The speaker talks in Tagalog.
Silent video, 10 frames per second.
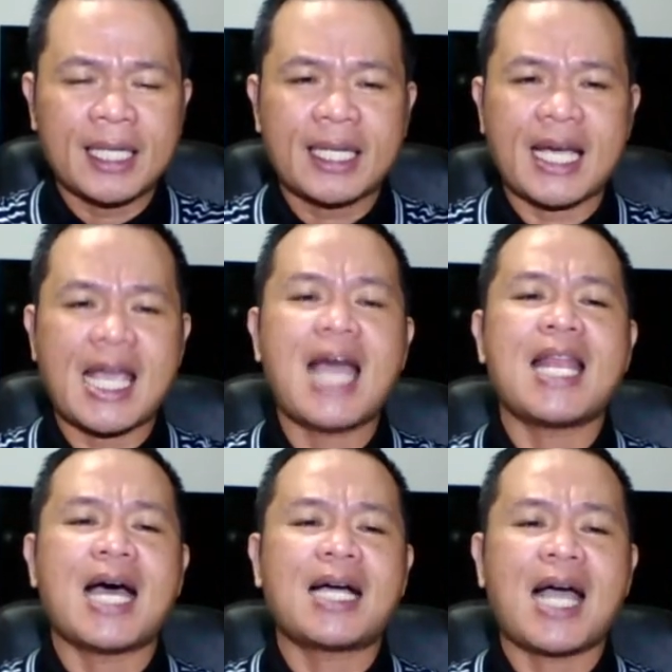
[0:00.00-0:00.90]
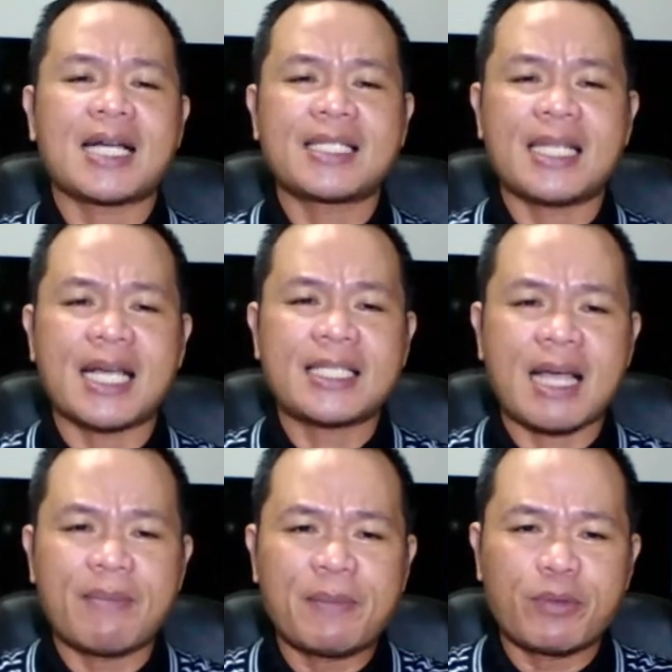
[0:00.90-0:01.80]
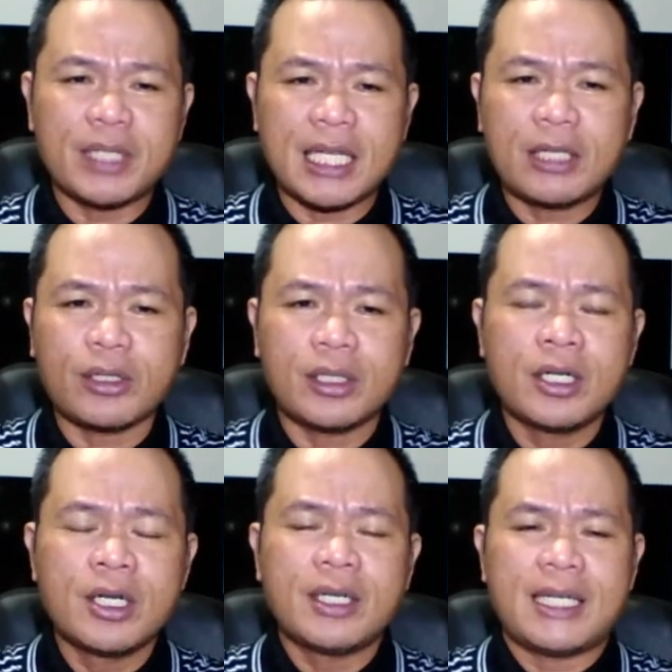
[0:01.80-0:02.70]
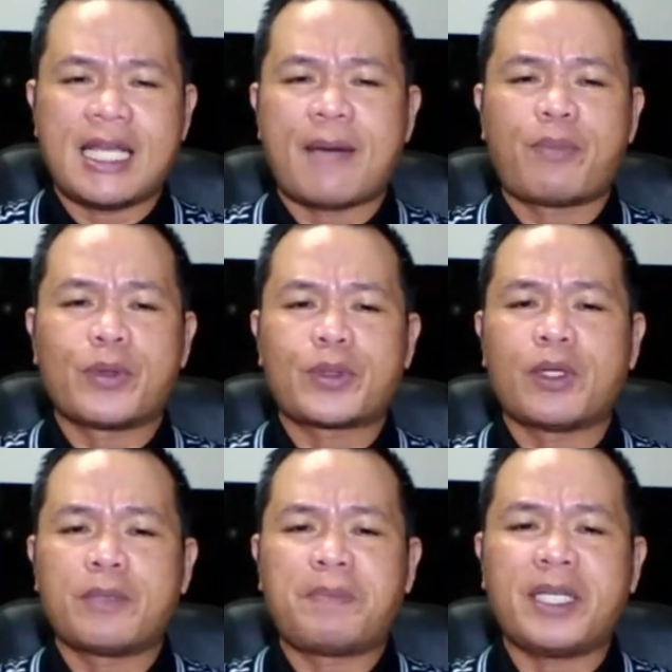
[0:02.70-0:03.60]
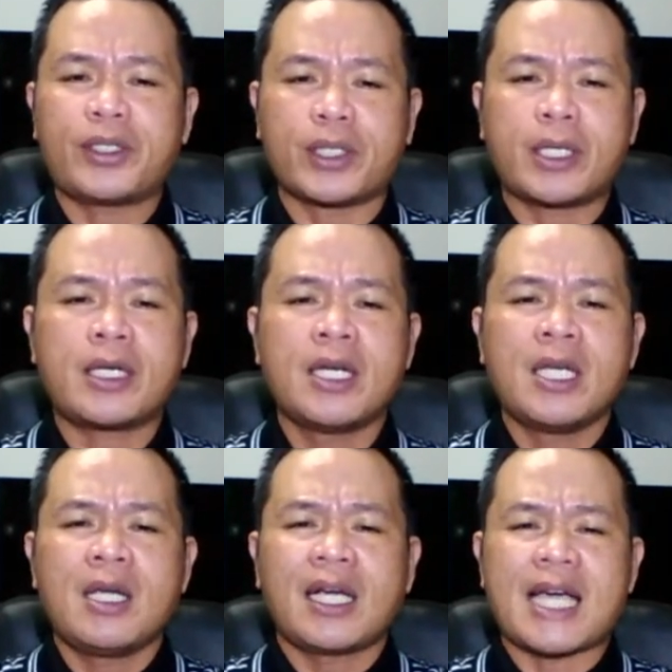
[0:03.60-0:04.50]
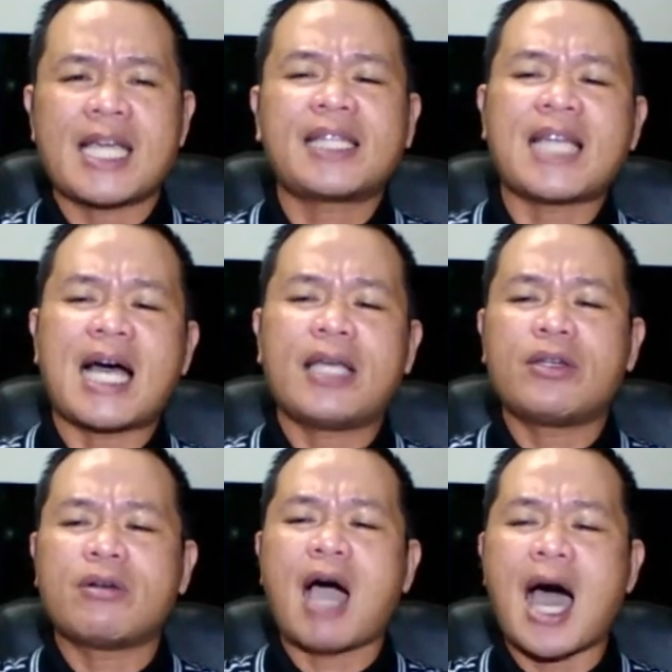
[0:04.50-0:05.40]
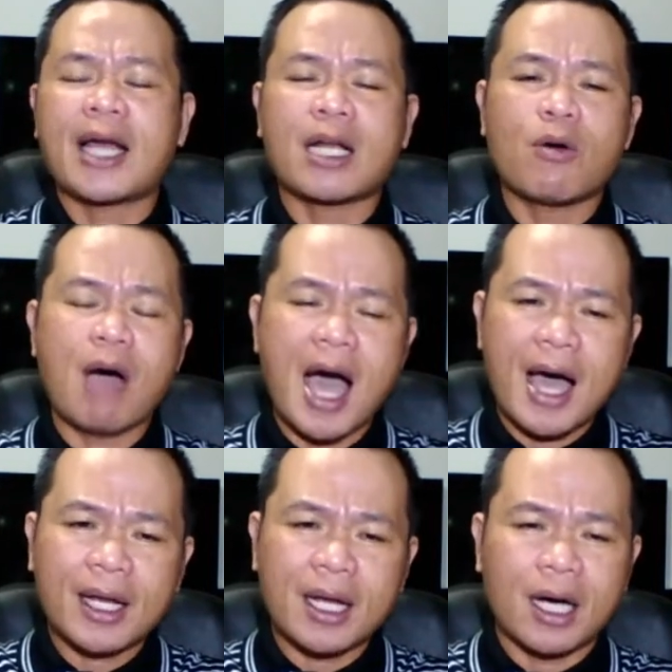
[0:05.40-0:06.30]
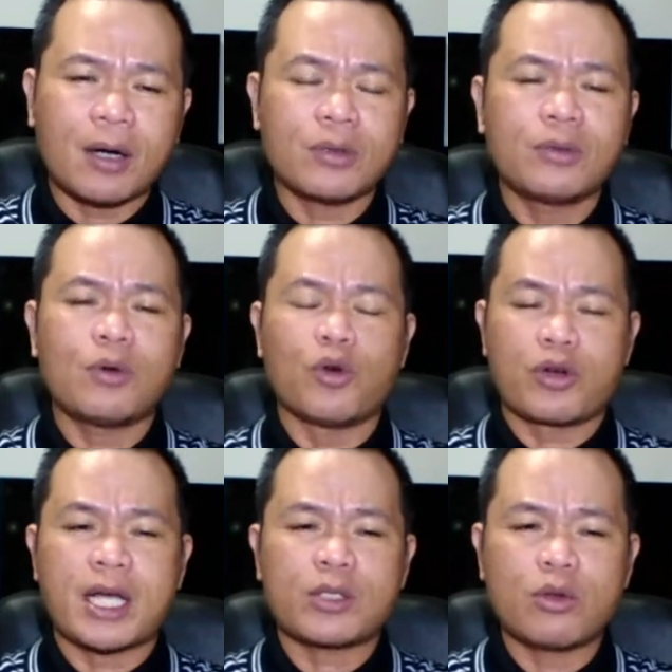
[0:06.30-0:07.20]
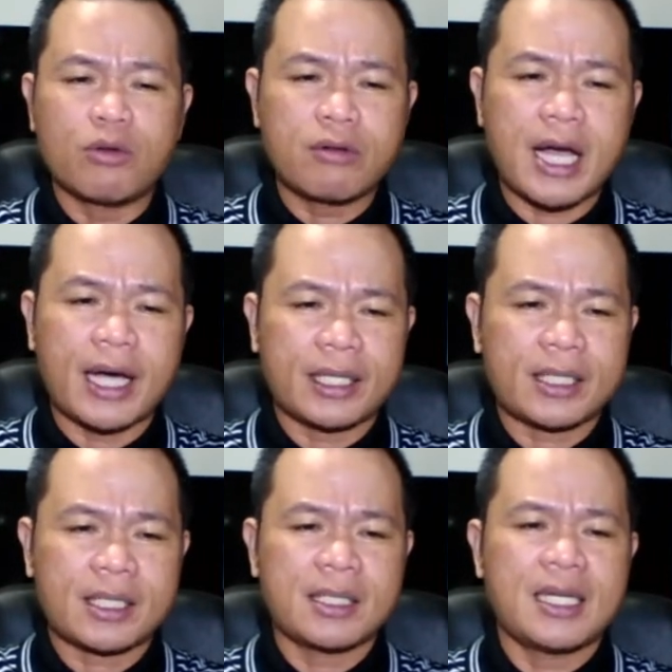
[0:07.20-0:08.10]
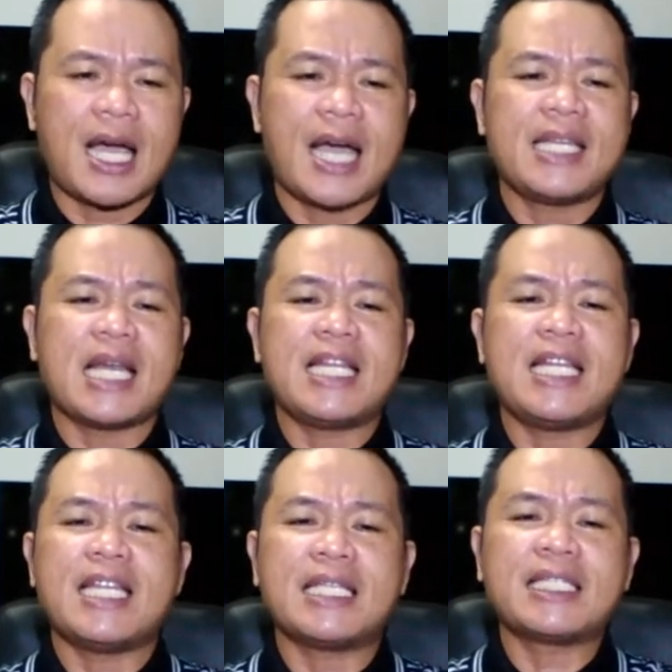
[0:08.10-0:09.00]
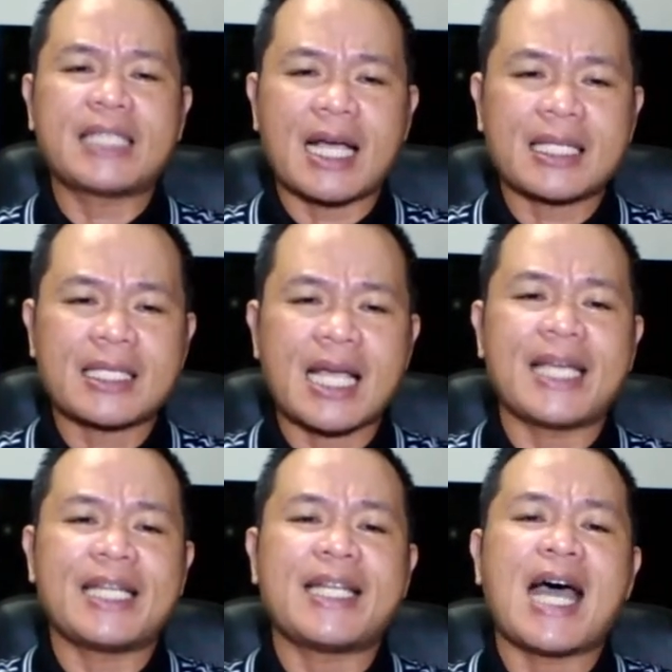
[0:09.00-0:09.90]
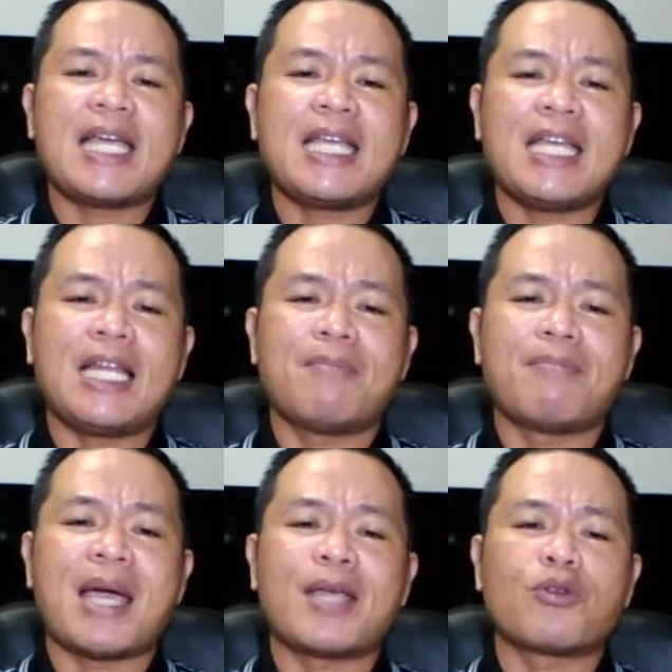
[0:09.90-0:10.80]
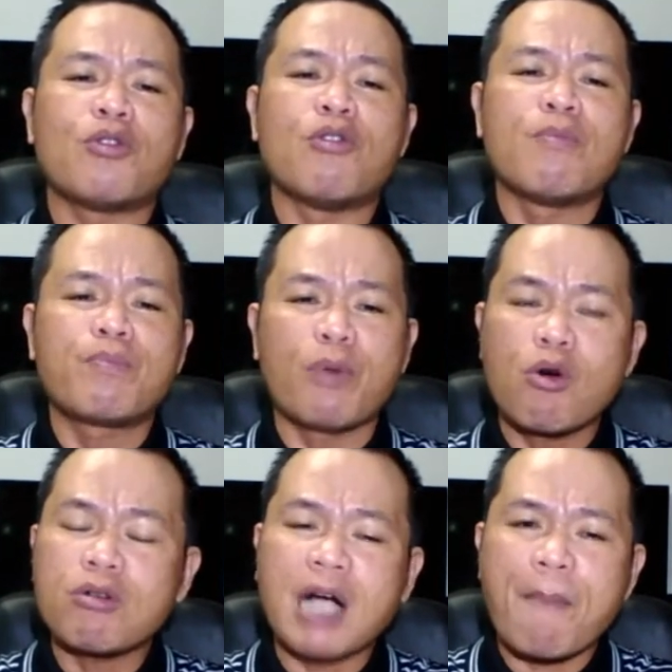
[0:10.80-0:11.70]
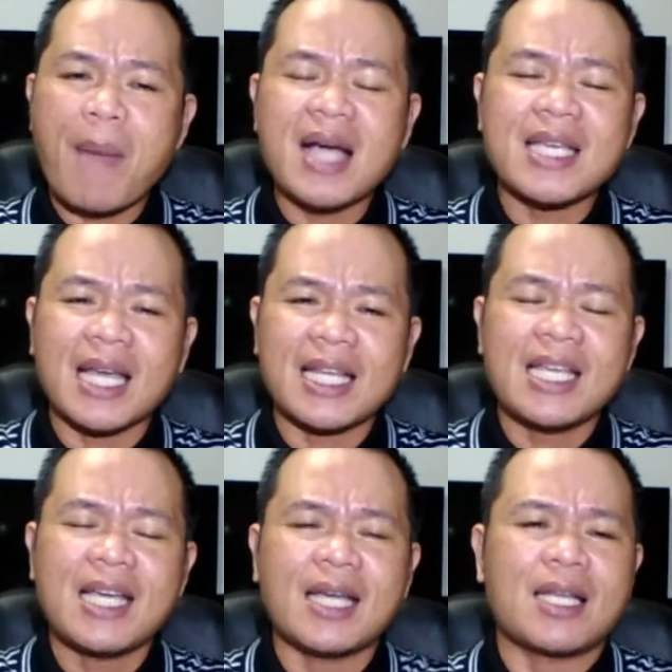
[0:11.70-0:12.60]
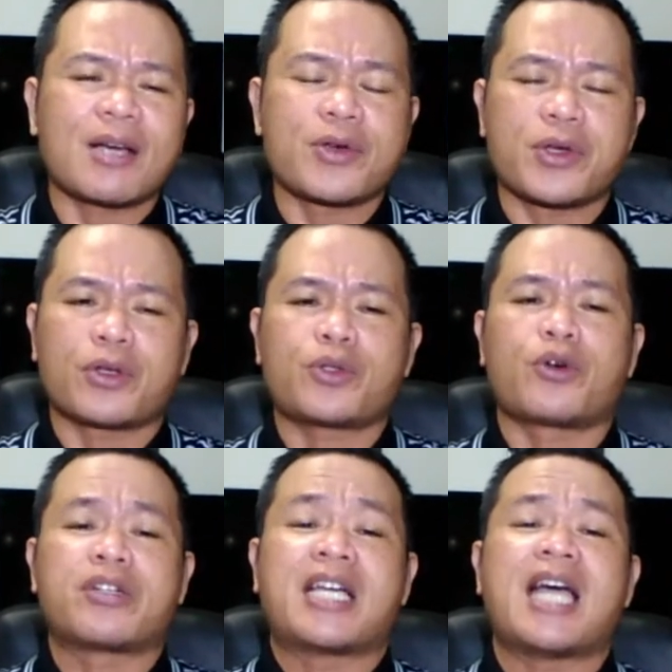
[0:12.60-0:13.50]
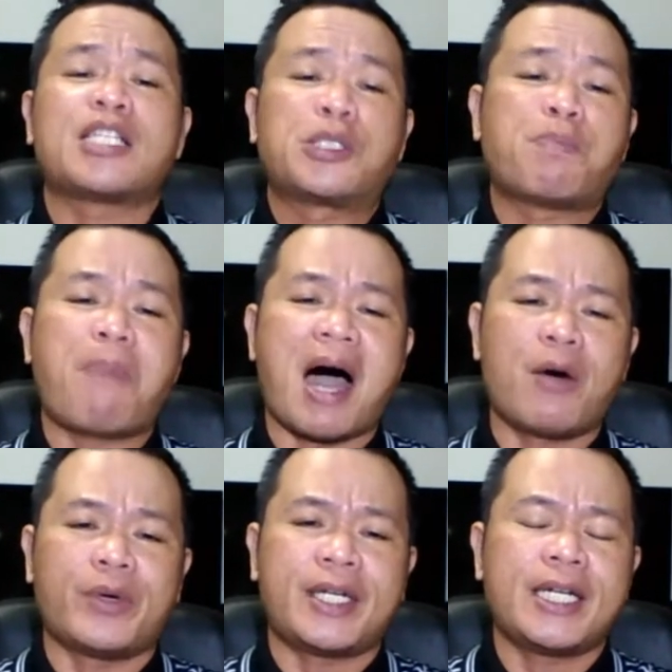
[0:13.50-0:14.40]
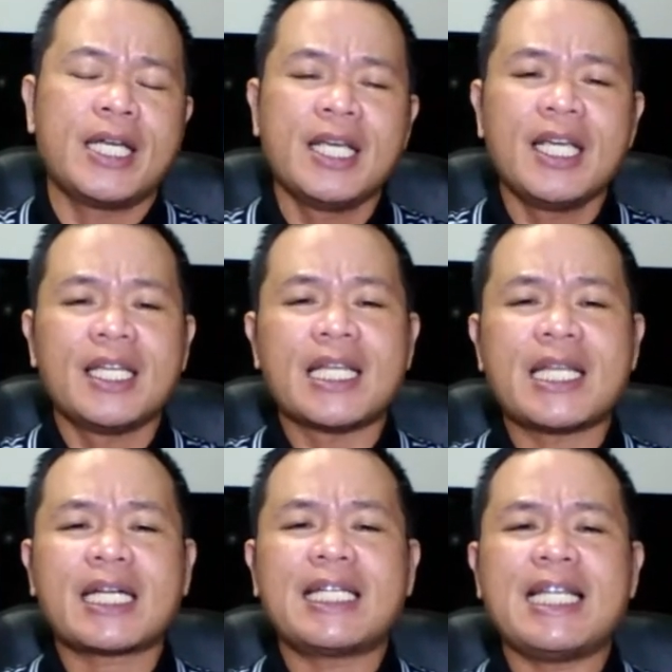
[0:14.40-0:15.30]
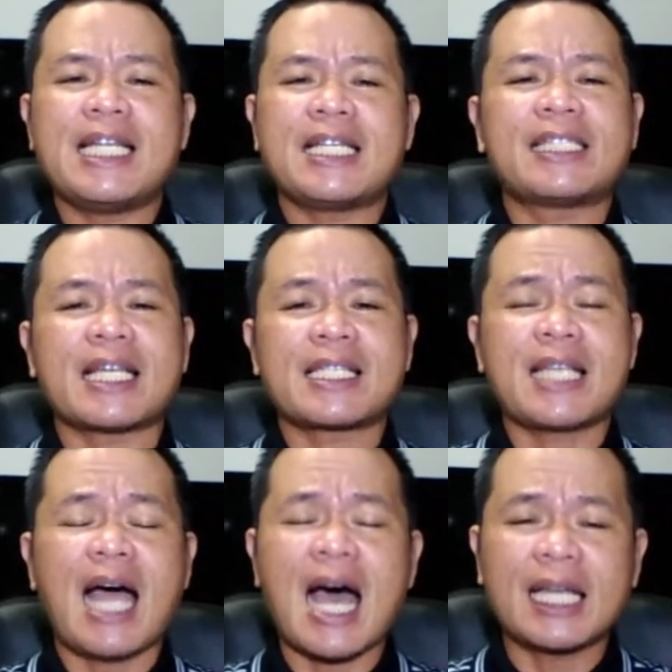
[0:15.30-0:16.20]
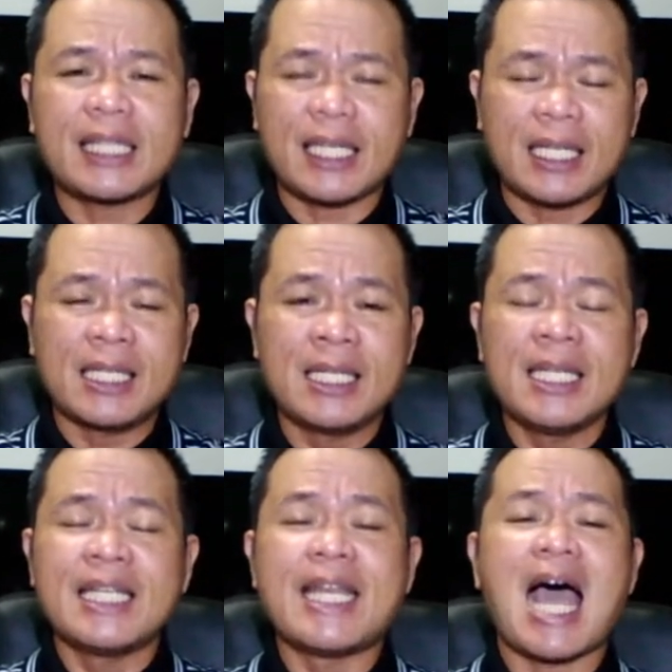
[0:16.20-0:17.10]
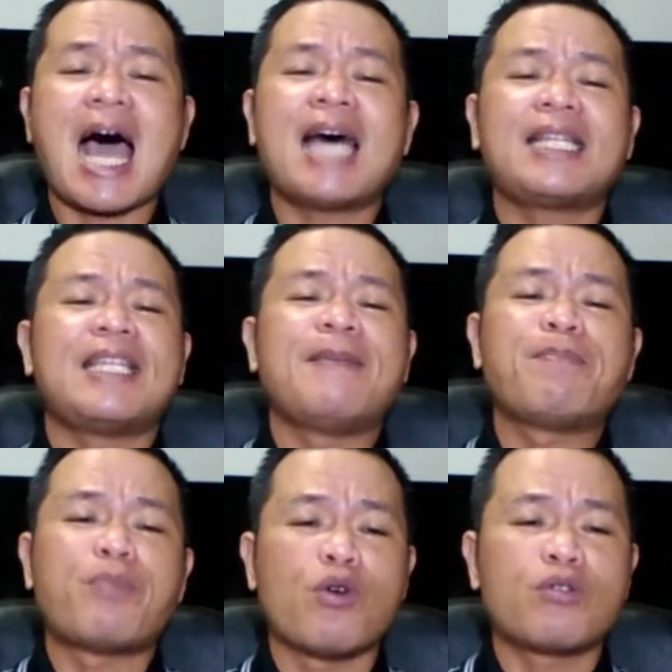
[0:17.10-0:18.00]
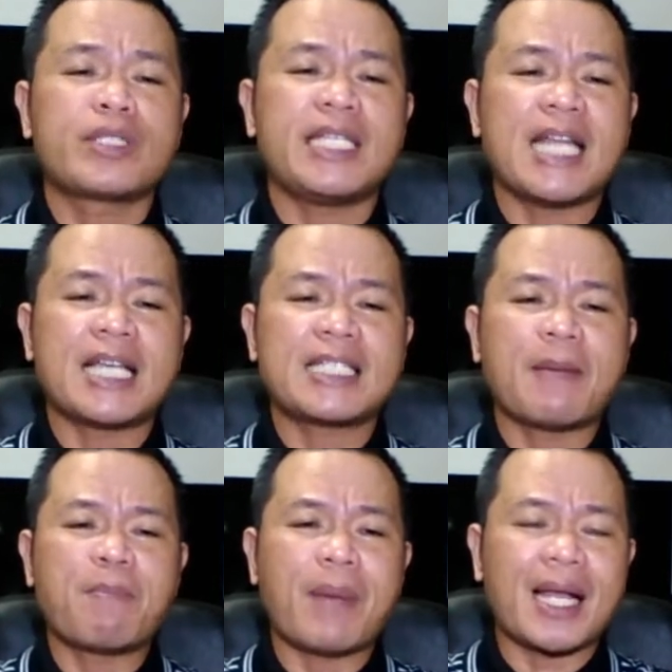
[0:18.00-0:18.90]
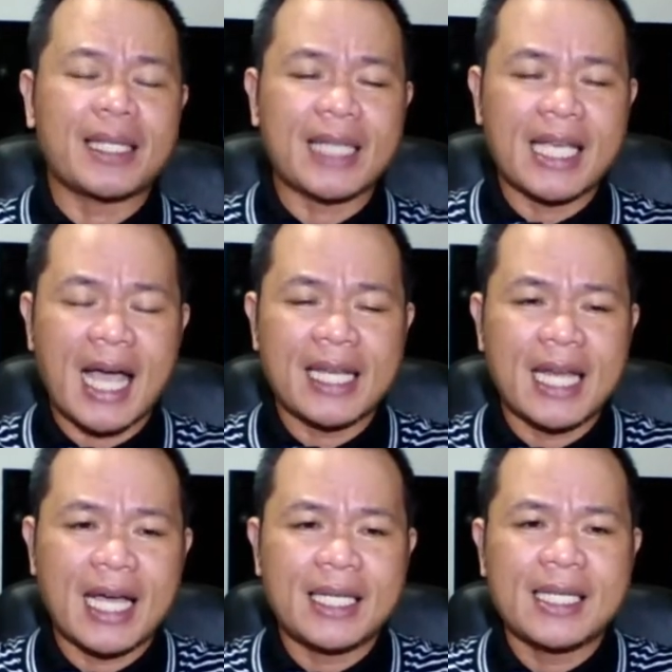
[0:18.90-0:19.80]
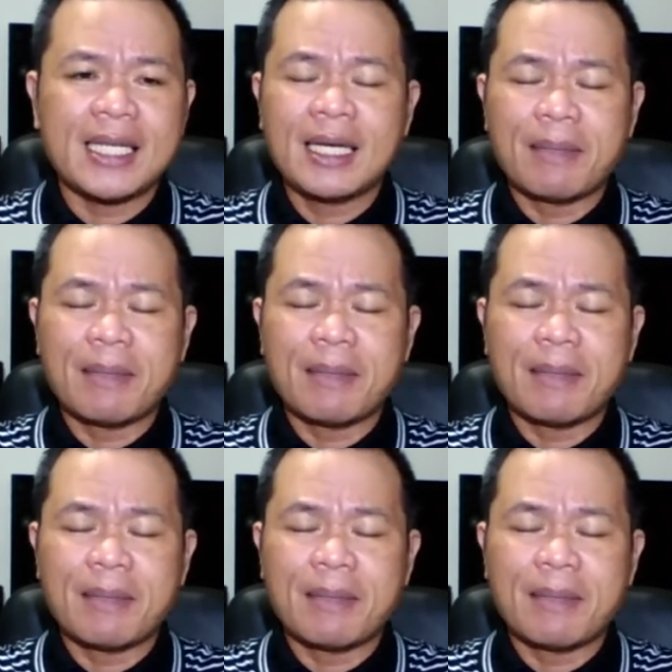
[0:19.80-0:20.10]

Kaya lang, ang sinasabi po dito ni Apostle Peter, kaya tayo araw-araw, oras-oras, ay naliligtas ay dahil mayroong pong kapangyarihan ng Diyos or God's power na nagliligtas sa atin na ating pong sinasampalatayanan,